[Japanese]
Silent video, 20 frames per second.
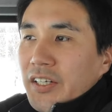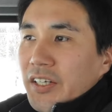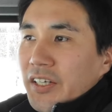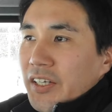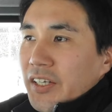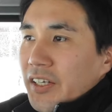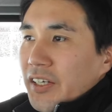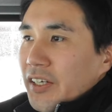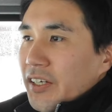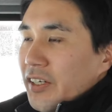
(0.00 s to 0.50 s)

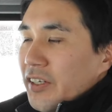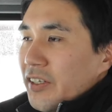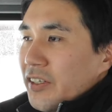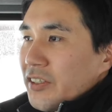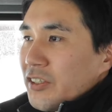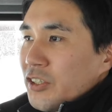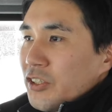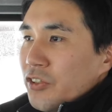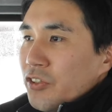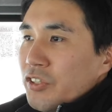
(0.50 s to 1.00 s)

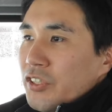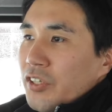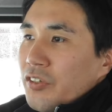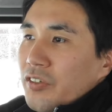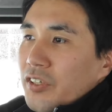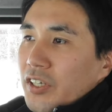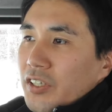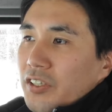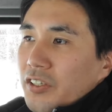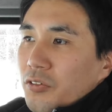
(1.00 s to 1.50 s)
えー、許せ
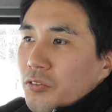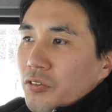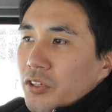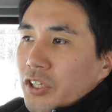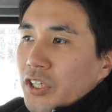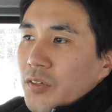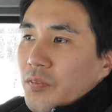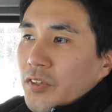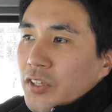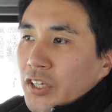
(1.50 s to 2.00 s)
るかっていうこと
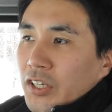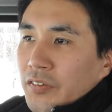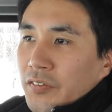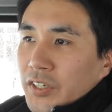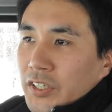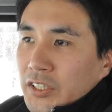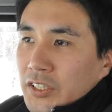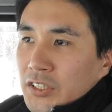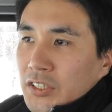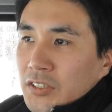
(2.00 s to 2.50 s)
で決めていけ
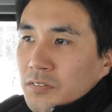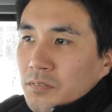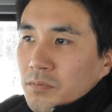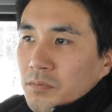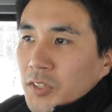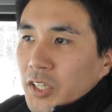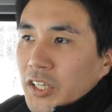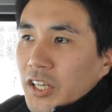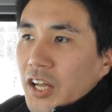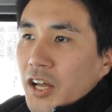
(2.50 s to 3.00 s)
ばいいし、
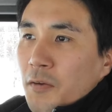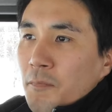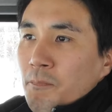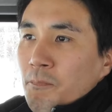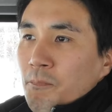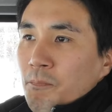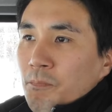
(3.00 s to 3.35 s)
ただ、